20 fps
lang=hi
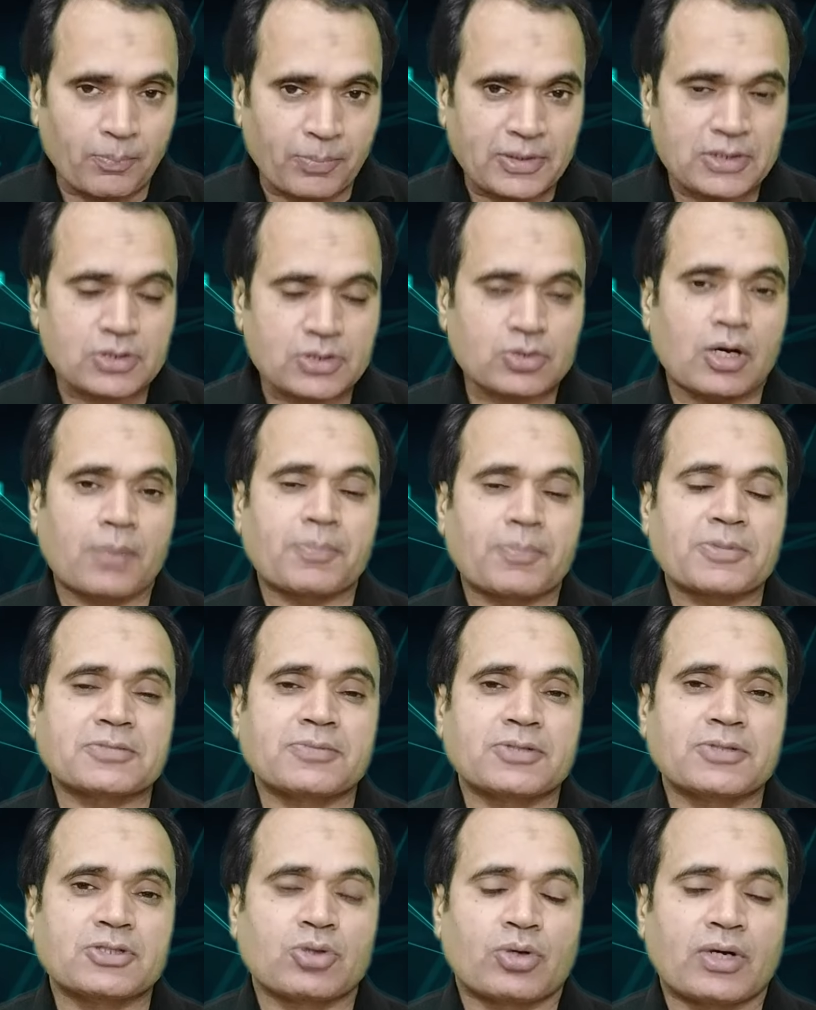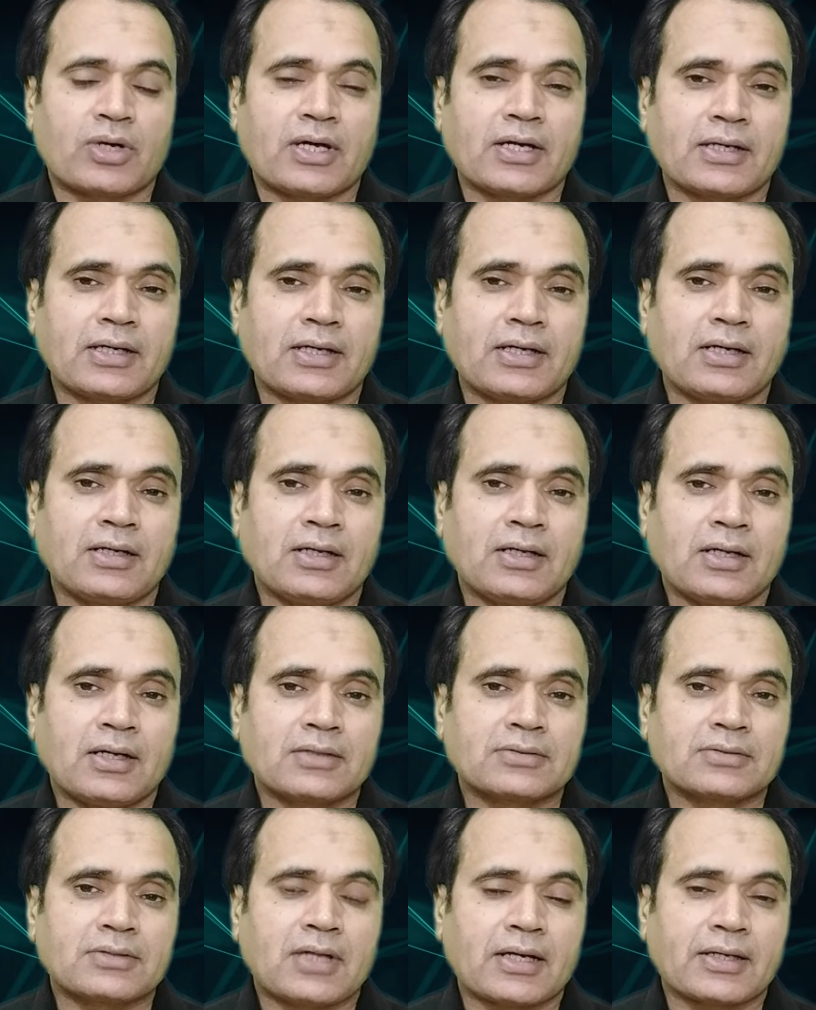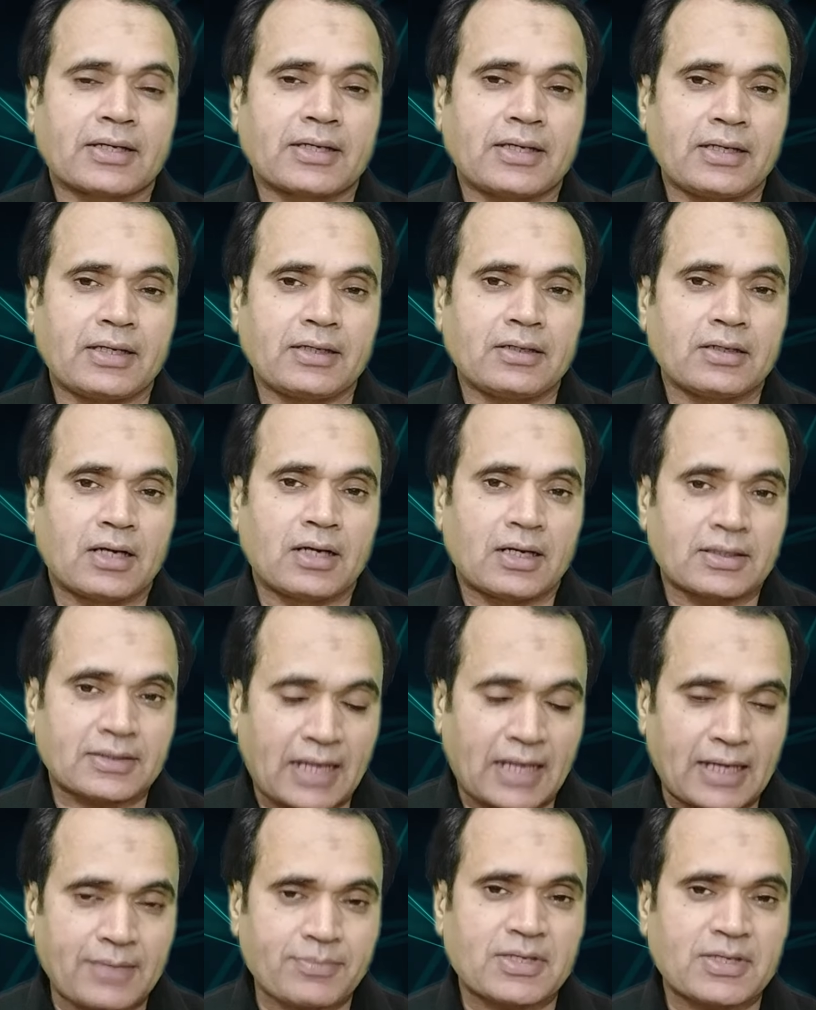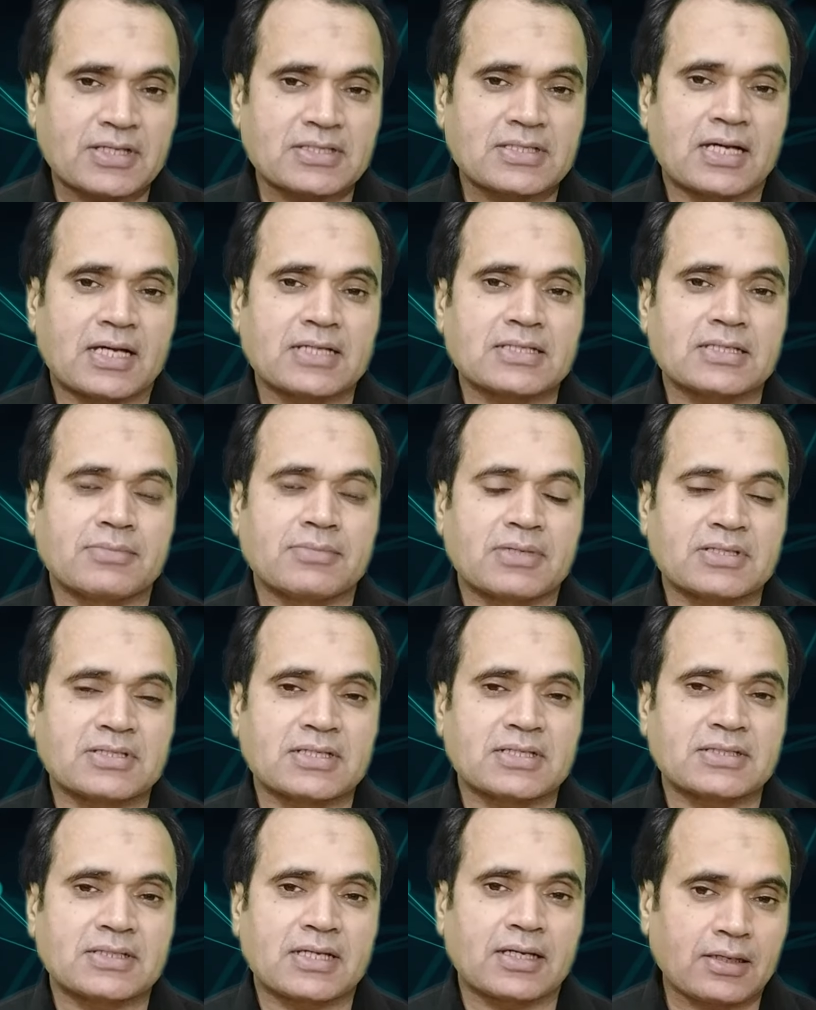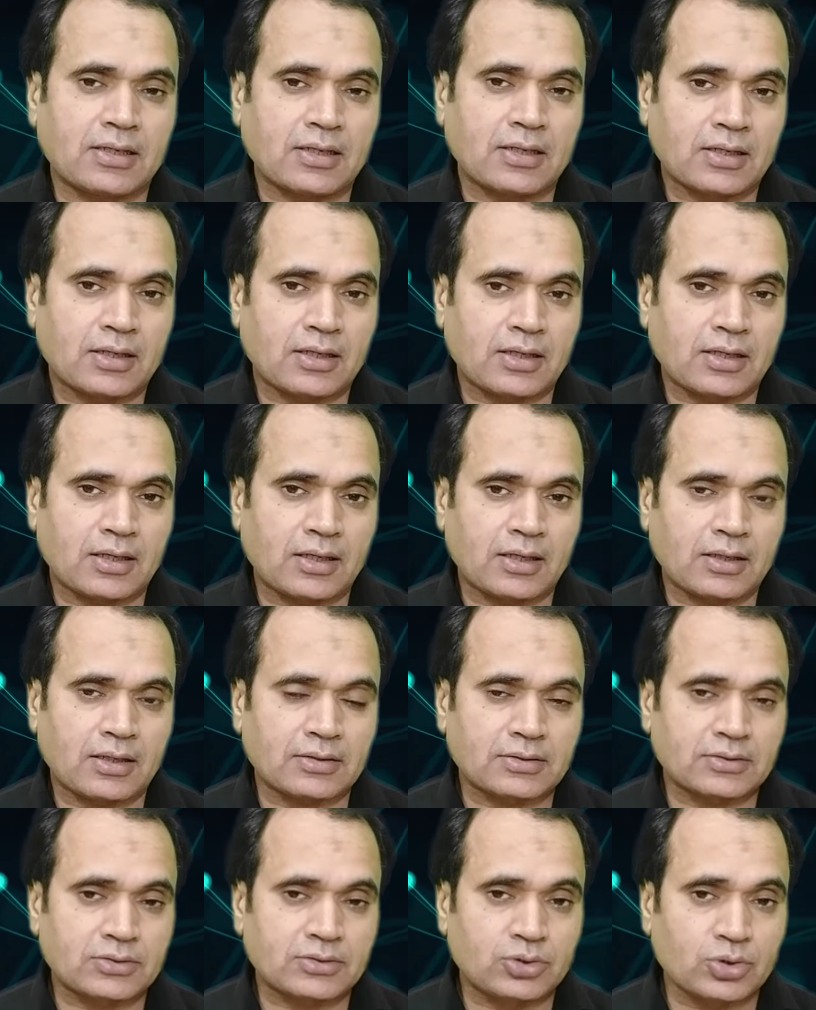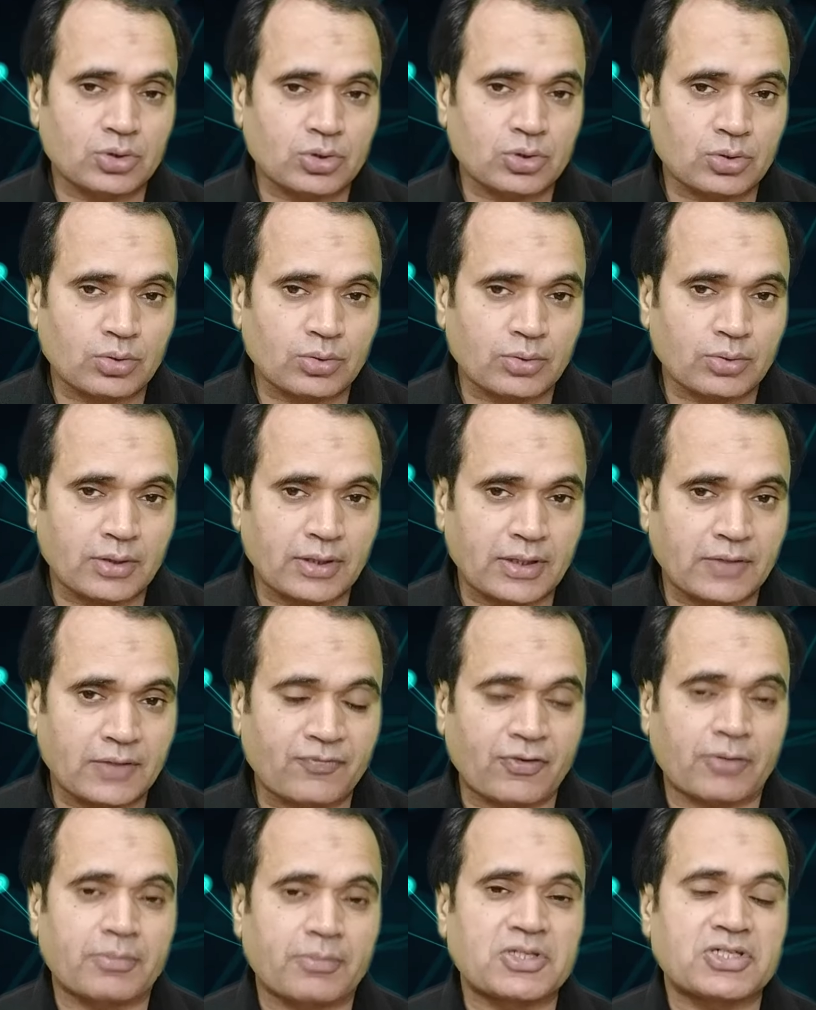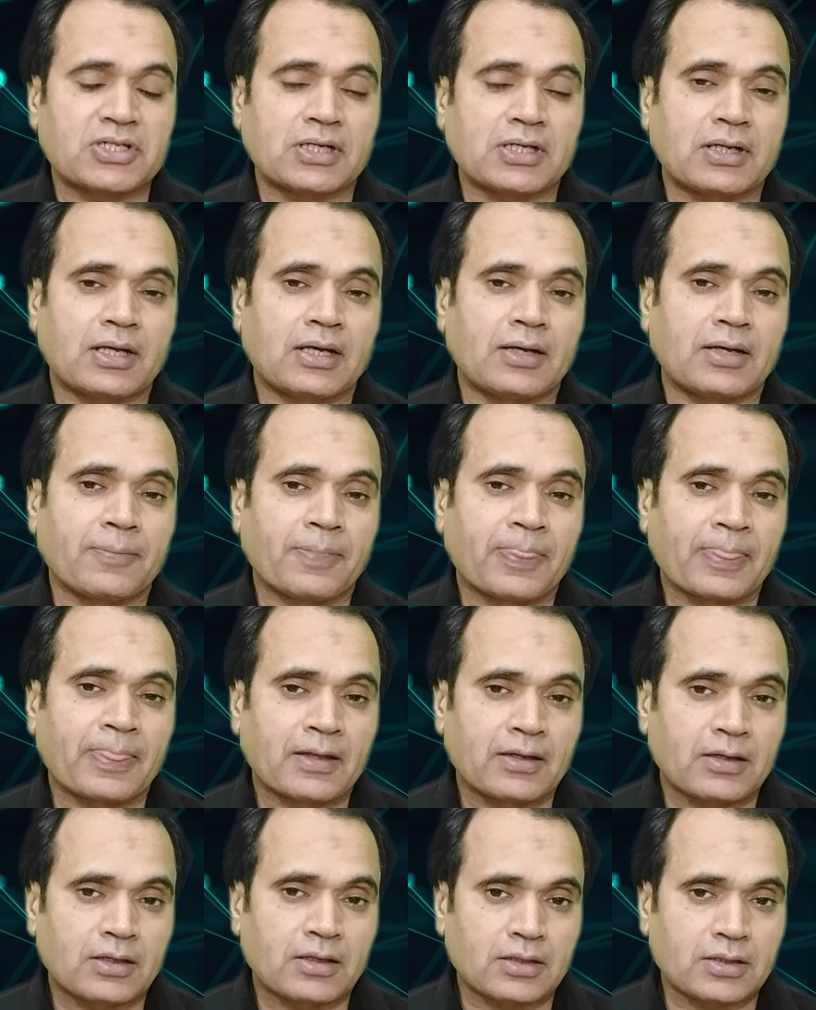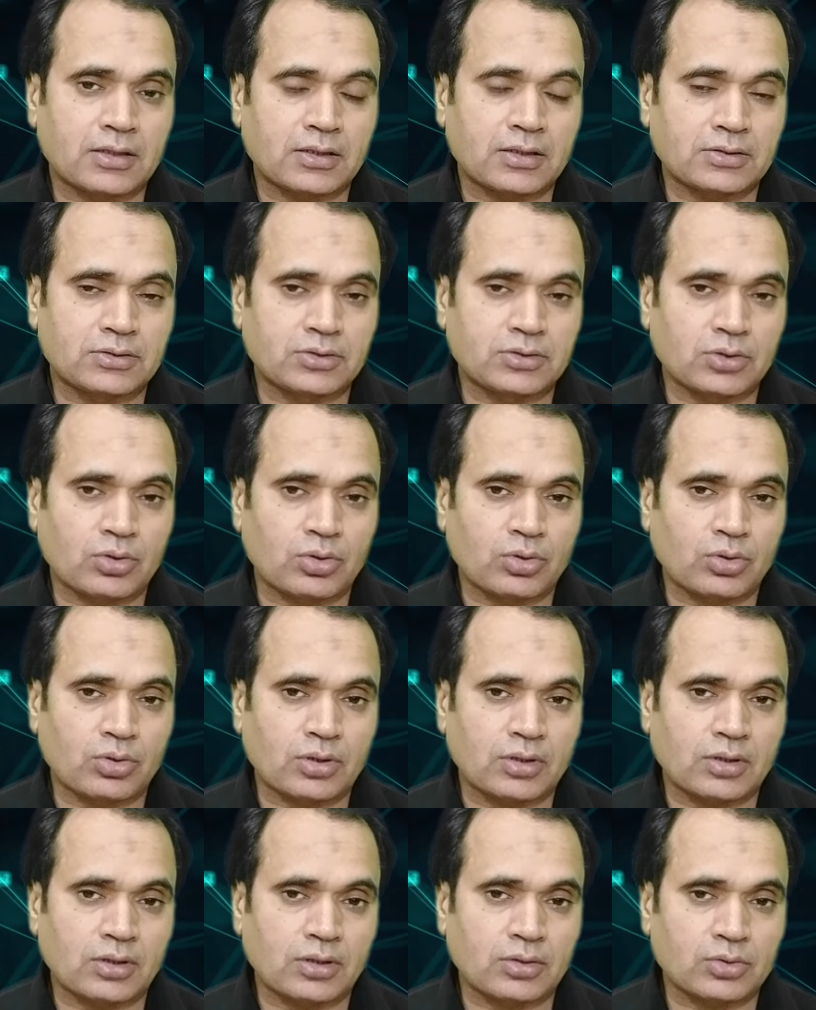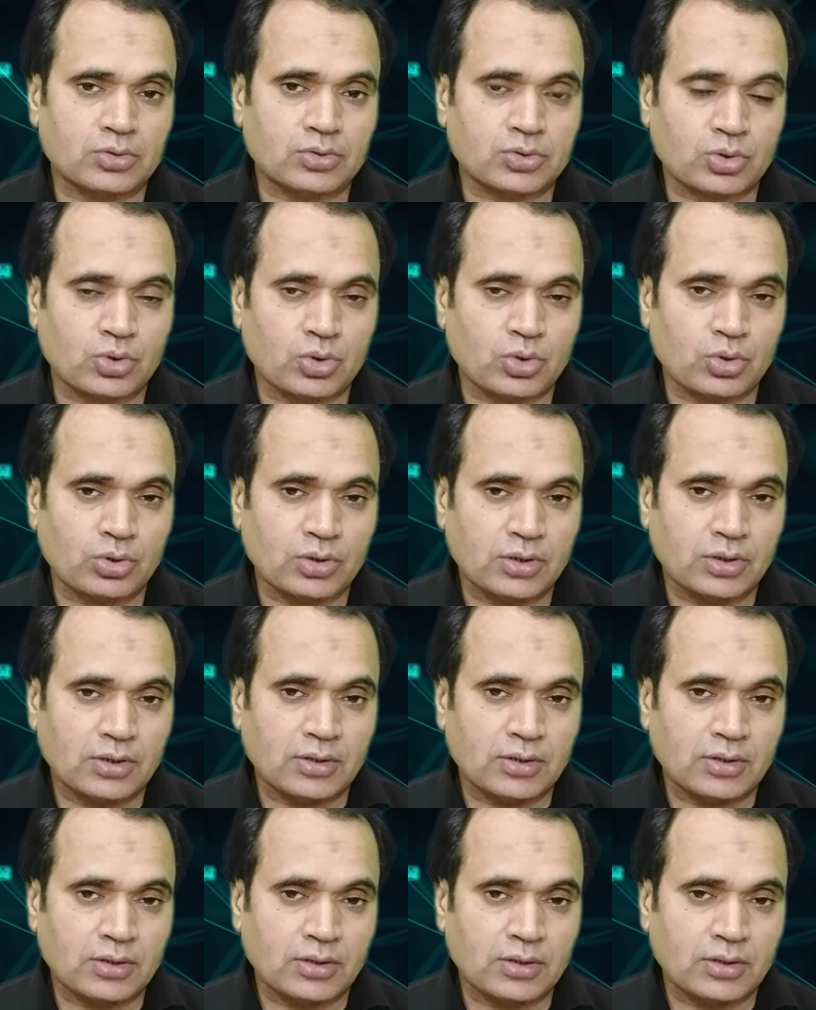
कंपनीज़ को आपस में जोड़ा गया ताकि टाइम के ज़्यादा से बचा जाए जो इंफॉर्मेशन है जो उसको